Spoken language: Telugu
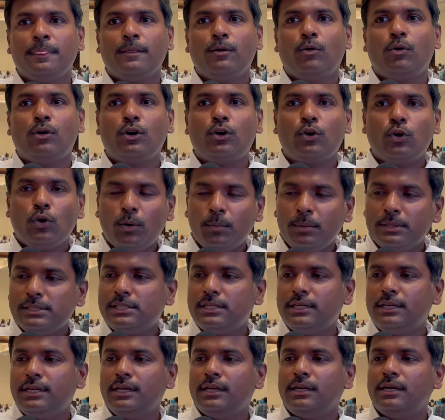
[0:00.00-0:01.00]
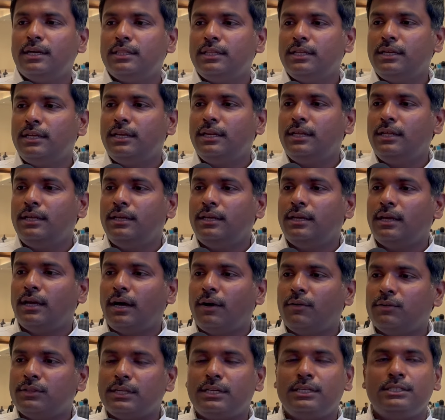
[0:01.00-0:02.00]
ఒక గ్లోబల్ సిటీగా దీన్ని
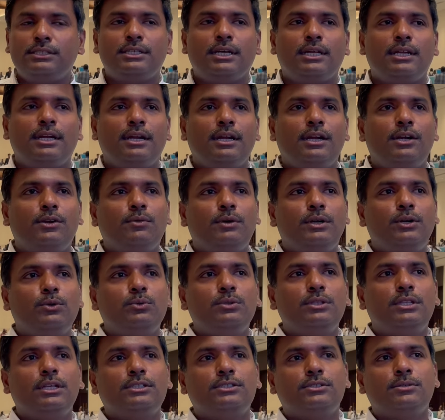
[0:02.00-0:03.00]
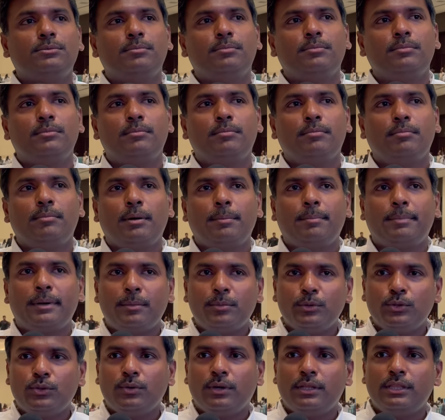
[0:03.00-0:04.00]
అవతరించాలనేటువంటి ఉద్దేశం మా
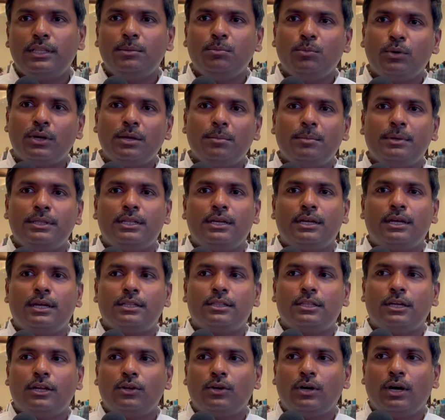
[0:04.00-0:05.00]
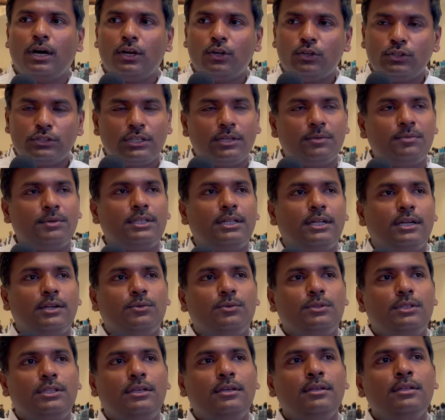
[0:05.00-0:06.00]
ప్రభుత్వాన్ని ముఖ్యమంత్రి గారి తాలూకు ఆలోచన విధానం
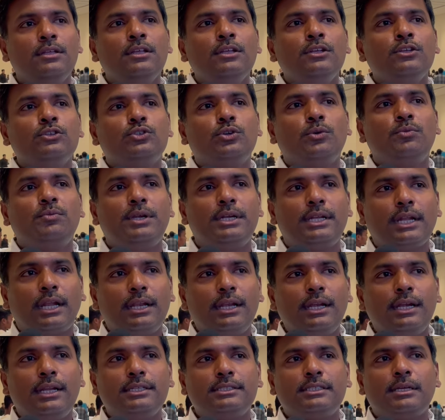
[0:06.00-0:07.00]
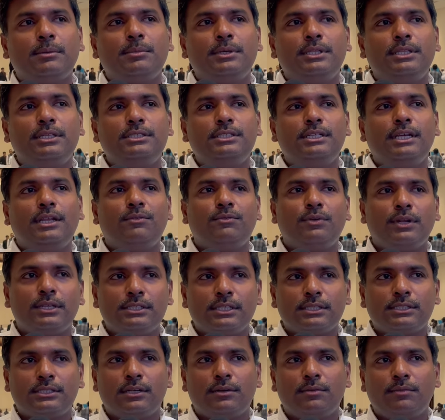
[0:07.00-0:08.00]
ఉంది సో వీటన్నిటికి సంబంధించి
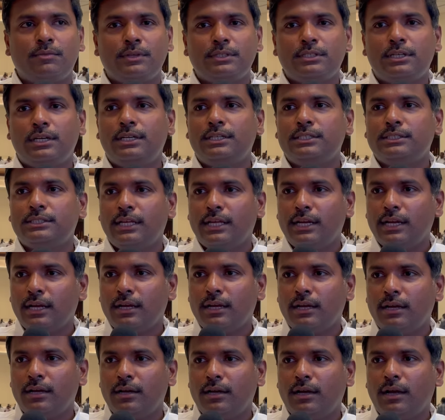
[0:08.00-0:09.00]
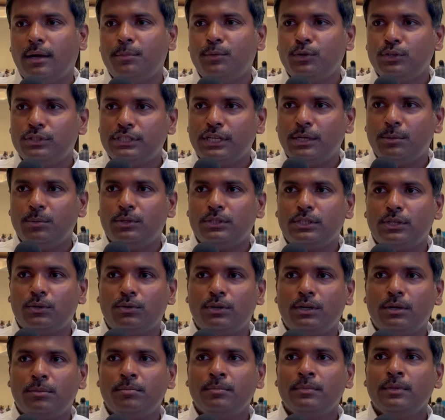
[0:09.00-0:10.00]
ఇన్ఫ్రాస్ట్రక్చర్ ఫెసిలిటీస్ ఏ రకంగా అభివృద్ధి చేయబోతా
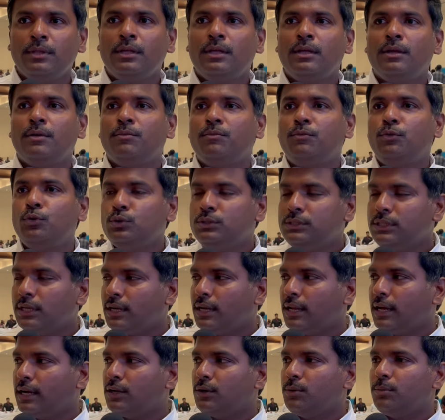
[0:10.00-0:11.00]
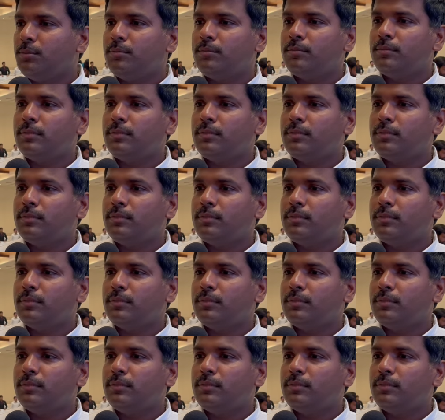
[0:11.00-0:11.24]
ఉన్నాం ఫ్యూచర్ నగరం